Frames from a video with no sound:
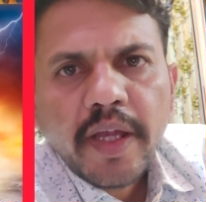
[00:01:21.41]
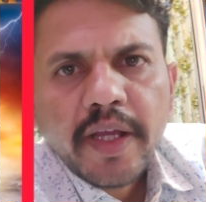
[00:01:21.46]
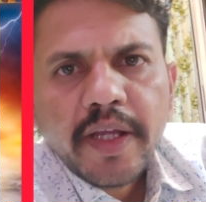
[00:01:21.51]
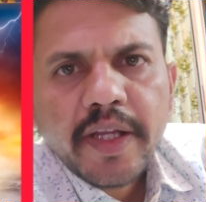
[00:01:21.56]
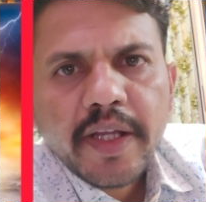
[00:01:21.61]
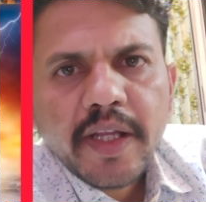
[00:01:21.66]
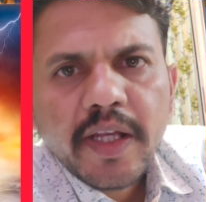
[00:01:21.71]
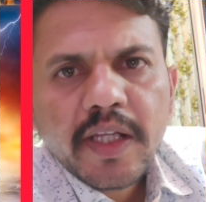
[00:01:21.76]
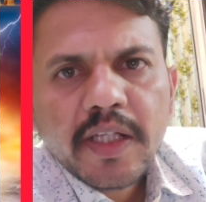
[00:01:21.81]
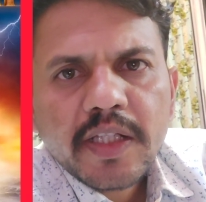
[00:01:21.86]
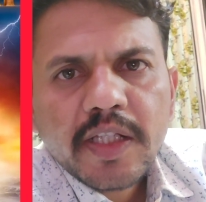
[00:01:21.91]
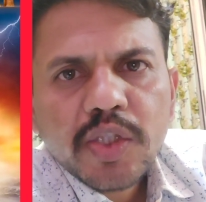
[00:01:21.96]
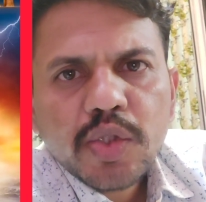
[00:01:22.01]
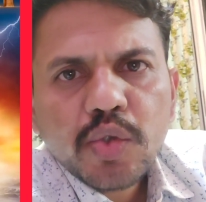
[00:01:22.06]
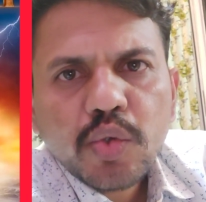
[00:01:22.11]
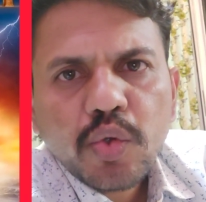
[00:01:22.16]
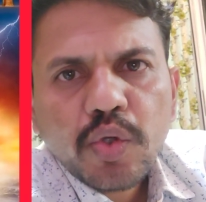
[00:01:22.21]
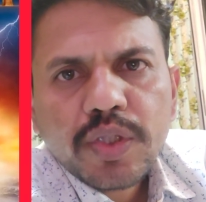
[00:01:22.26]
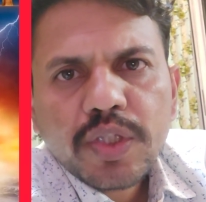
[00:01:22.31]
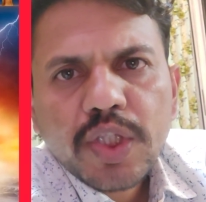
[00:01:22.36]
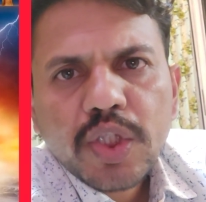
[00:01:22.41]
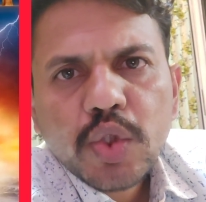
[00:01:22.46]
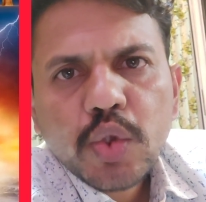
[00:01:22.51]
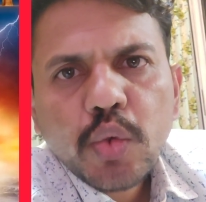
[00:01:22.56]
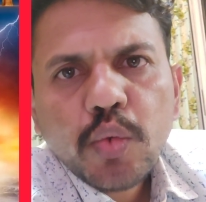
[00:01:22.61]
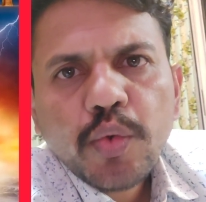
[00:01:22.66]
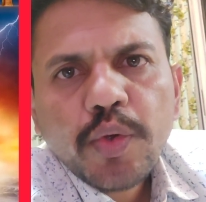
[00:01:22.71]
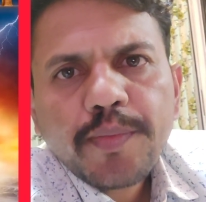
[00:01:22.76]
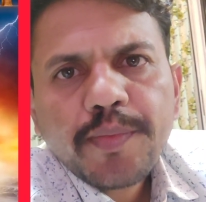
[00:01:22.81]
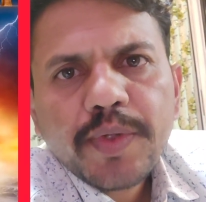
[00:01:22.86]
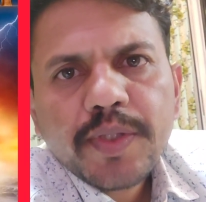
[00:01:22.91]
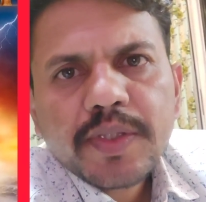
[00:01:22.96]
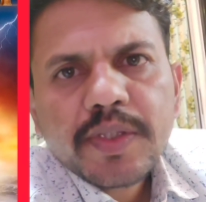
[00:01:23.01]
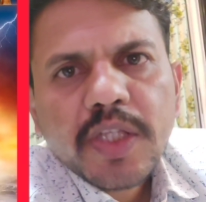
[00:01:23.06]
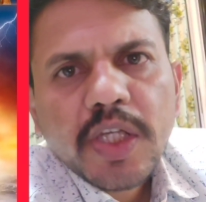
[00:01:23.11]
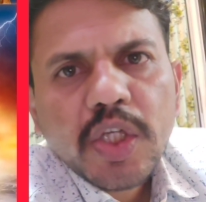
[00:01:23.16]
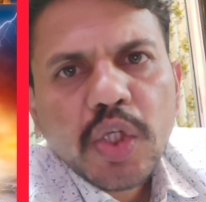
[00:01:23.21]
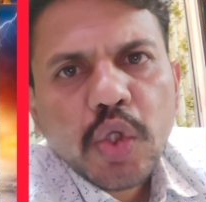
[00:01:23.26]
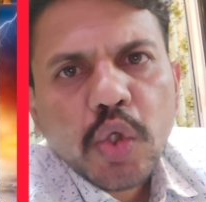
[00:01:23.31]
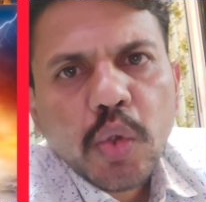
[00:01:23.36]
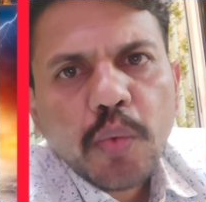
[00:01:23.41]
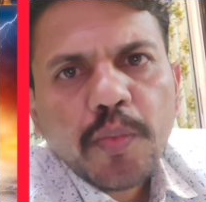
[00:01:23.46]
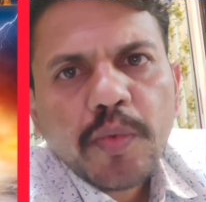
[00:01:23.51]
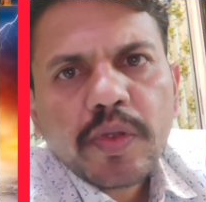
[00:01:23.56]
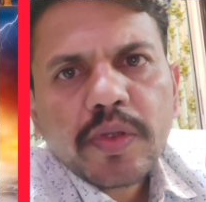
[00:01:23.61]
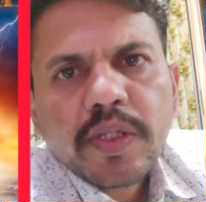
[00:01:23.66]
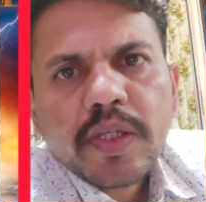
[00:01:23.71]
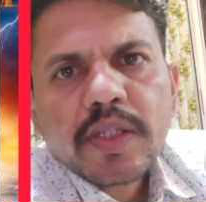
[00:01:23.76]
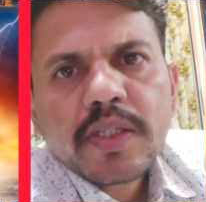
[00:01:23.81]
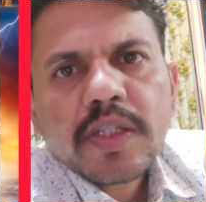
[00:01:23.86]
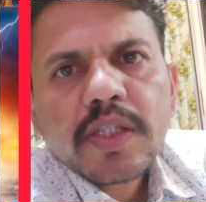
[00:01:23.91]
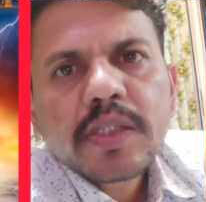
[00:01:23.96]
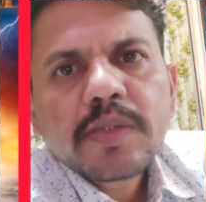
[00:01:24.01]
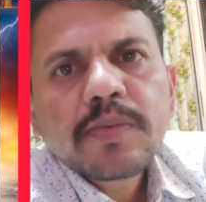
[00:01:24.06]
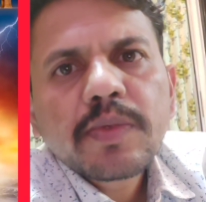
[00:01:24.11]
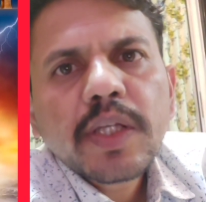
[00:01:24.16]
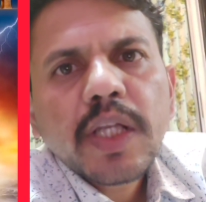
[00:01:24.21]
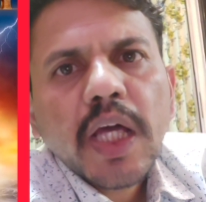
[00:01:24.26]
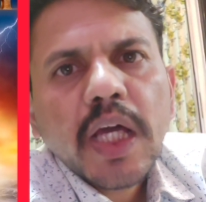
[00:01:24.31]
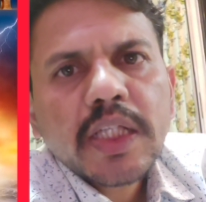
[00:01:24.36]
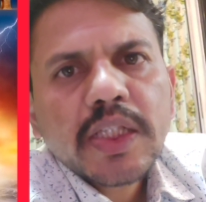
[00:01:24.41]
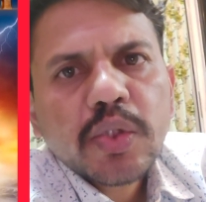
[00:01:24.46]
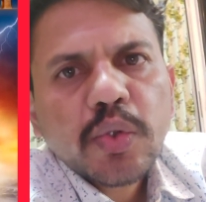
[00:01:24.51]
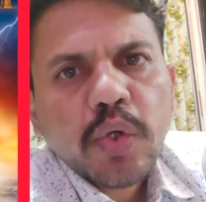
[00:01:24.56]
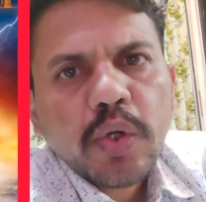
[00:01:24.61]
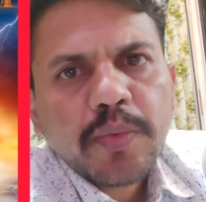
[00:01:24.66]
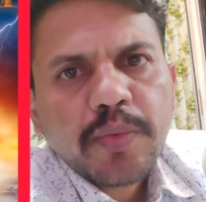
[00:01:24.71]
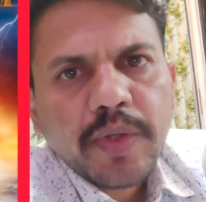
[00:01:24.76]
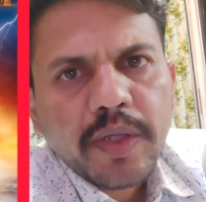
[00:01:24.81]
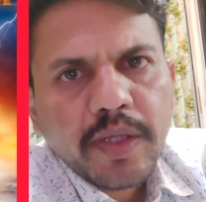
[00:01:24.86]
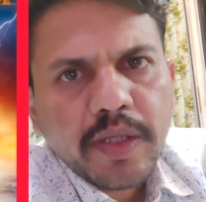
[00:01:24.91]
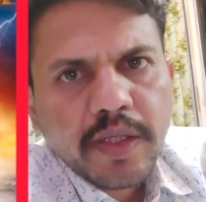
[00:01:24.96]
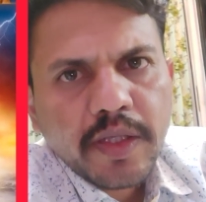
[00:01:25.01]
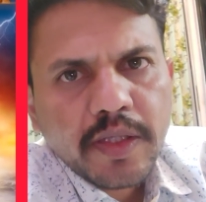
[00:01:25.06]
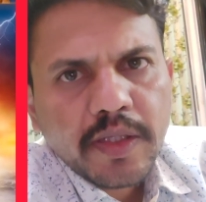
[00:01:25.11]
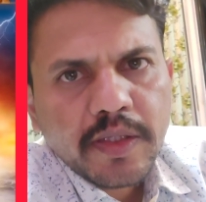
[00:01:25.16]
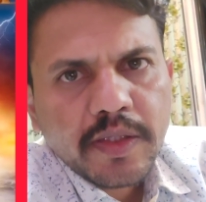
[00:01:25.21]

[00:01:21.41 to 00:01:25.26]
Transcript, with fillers: ट्रेलर की शुरुआत के जो वेपिक्स देखने को मिलते हैं सच में लाजवाब हैं